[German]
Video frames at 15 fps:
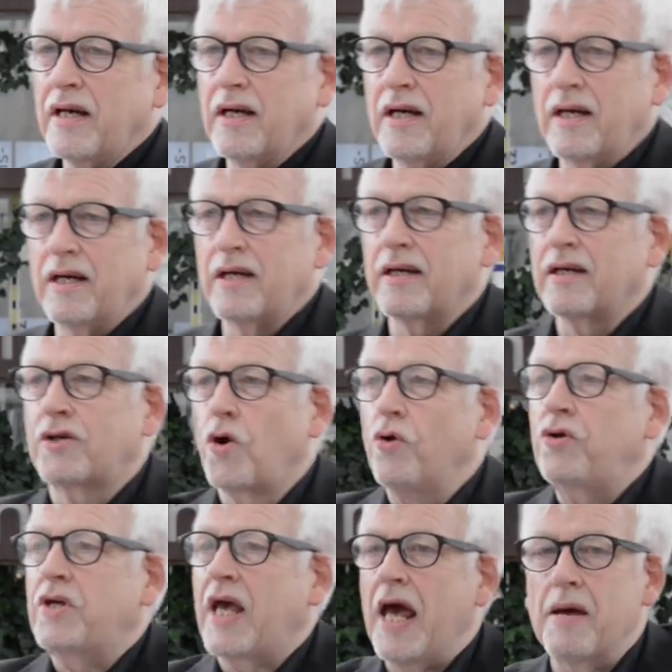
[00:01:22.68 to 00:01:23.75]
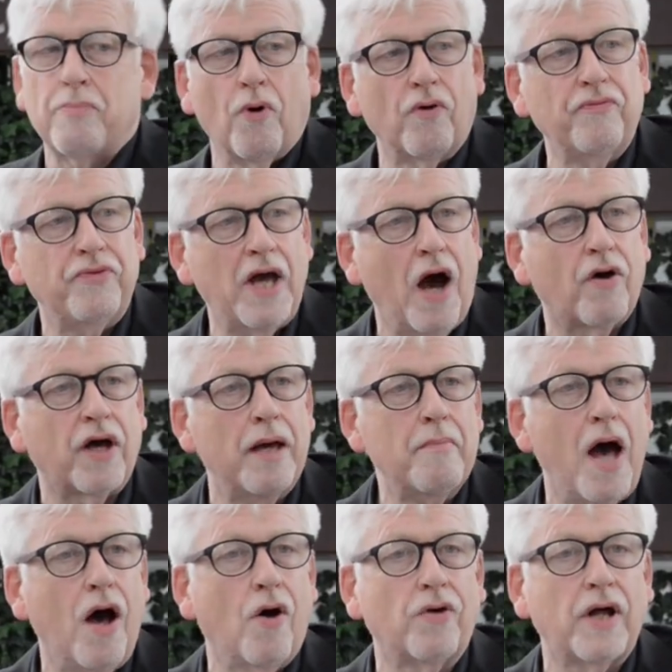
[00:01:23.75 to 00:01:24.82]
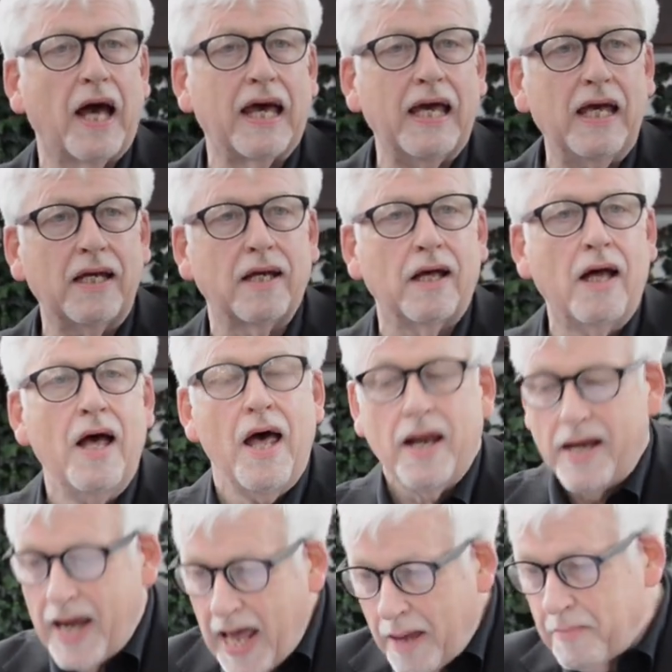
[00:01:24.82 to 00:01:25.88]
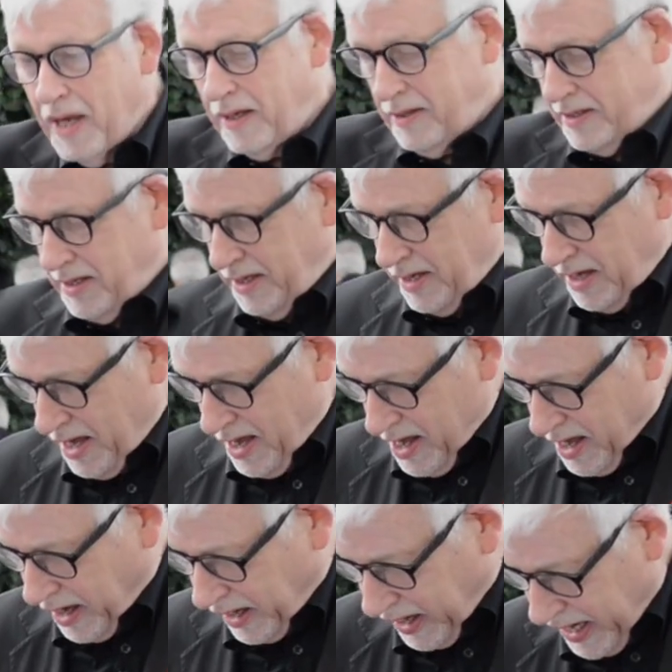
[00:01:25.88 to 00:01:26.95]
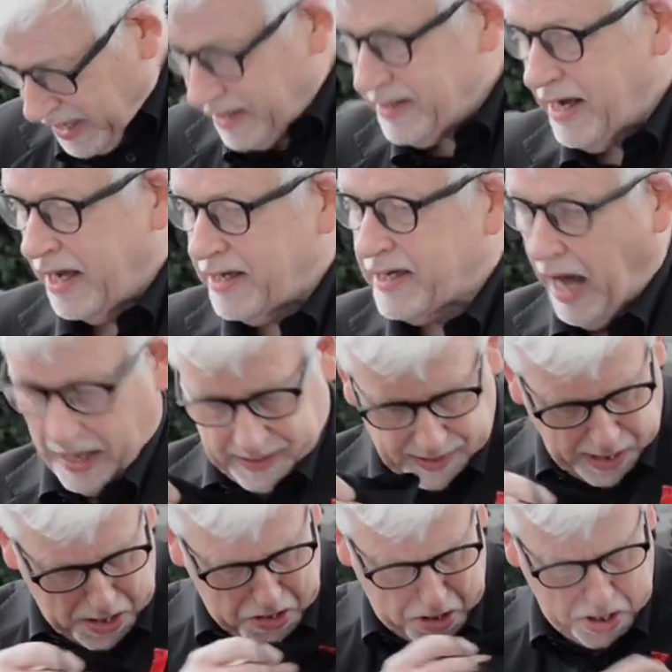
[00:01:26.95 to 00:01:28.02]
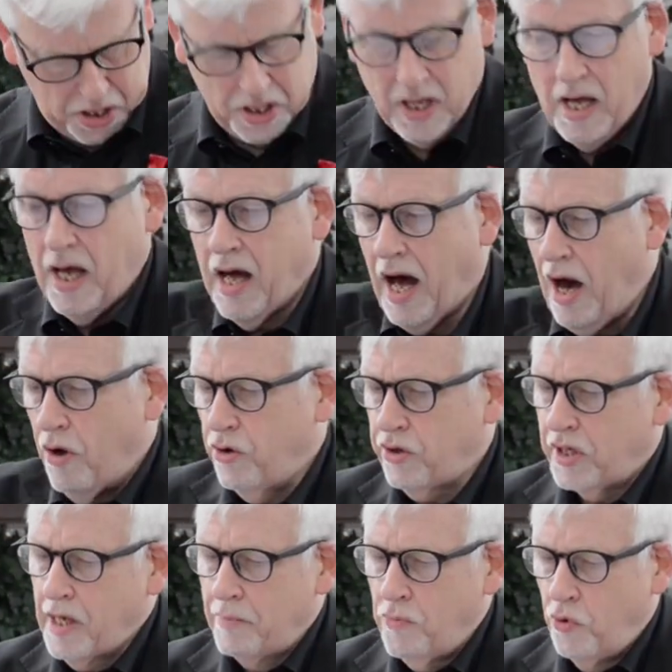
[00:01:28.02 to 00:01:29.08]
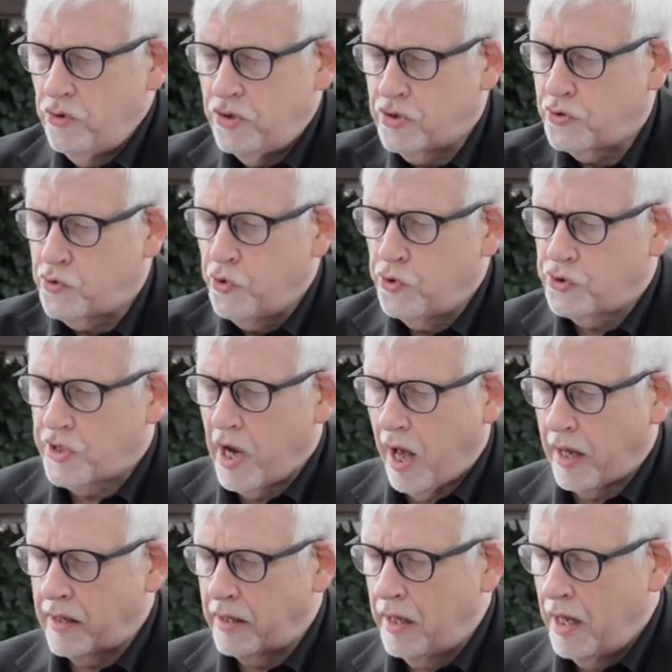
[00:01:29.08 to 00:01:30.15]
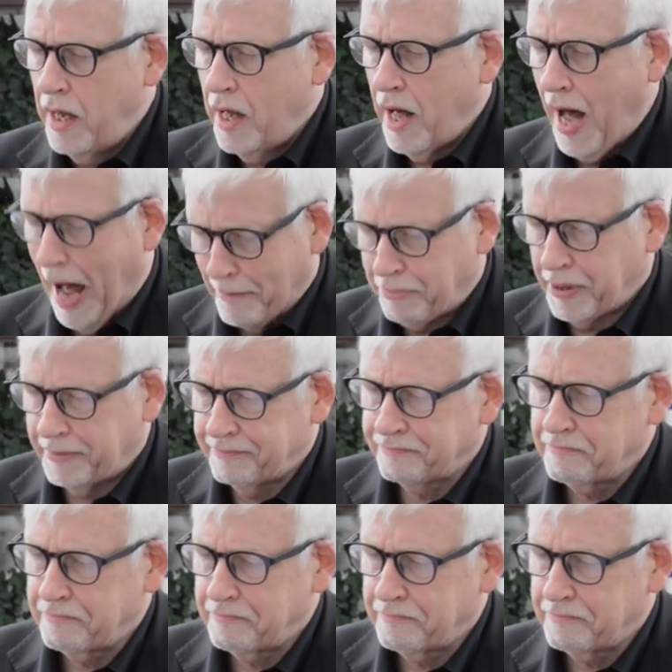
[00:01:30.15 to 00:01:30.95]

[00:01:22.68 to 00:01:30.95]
äh, Kundgebung, wie auch immer, oder Rede, nehmen die Redner tatsächlich auch ihr Mundtüchlein ab.